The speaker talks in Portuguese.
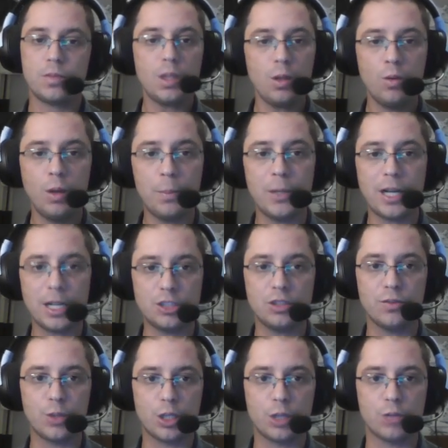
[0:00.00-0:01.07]
um
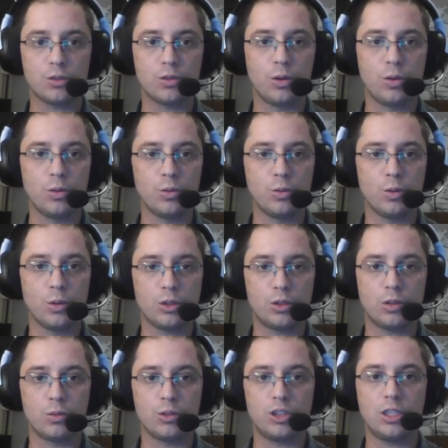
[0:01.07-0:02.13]
aplicativo que eu estou
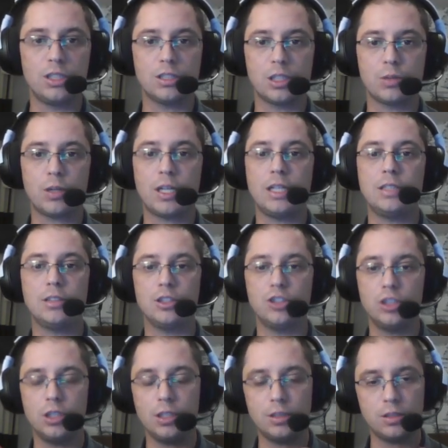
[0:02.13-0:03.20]
utilizando há 15
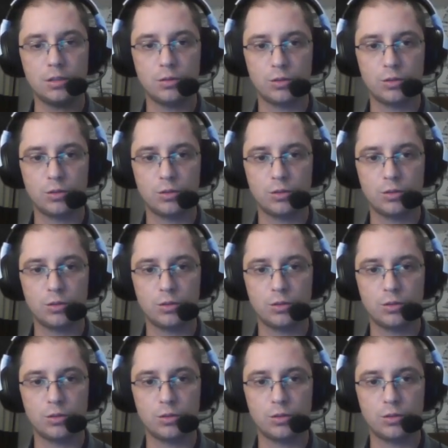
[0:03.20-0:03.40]
dias.